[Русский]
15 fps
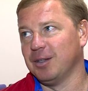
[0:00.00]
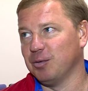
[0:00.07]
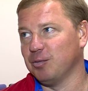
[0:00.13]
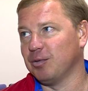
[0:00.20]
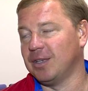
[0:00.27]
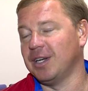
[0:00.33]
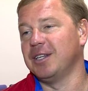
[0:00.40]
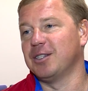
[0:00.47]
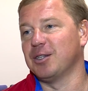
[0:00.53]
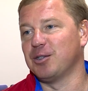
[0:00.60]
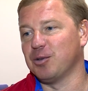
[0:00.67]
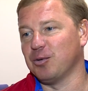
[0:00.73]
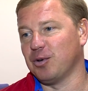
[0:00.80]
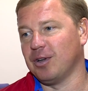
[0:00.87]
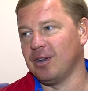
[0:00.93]
ну,
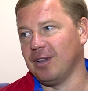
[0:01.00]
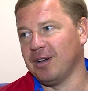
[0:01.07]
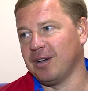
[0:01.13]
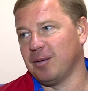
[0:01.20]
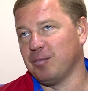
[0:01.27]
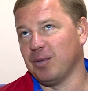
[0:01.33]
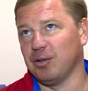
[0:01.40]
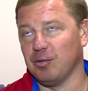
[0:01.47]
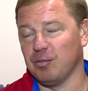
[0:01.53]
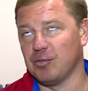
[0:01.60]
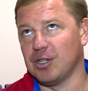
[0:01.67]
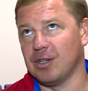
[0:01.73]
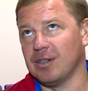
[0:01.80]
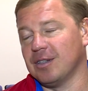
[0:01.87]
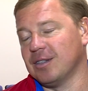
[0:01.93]
30-40 килограмм, потом
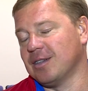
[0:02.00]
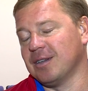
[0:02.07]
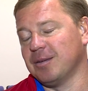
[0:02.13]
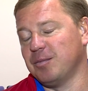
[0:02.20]
через э,